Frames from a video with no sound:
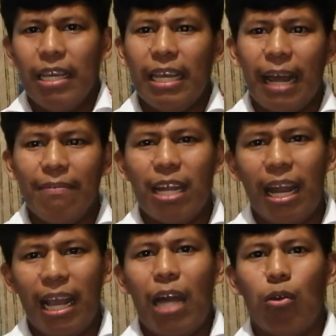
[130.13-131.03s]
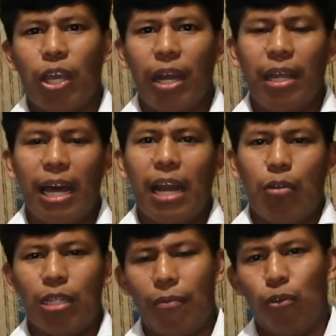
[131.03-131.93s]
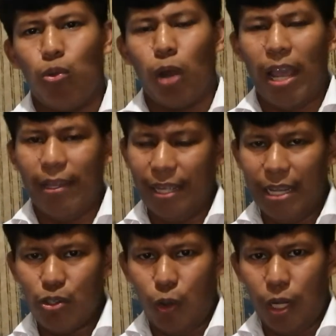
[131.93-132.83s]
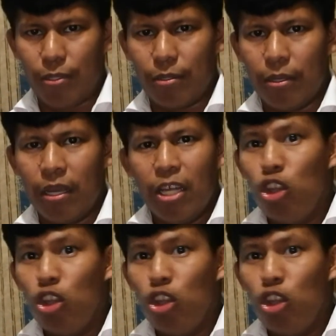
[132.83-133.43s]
y grandes legados que heredar a nuestras futuras generaciones.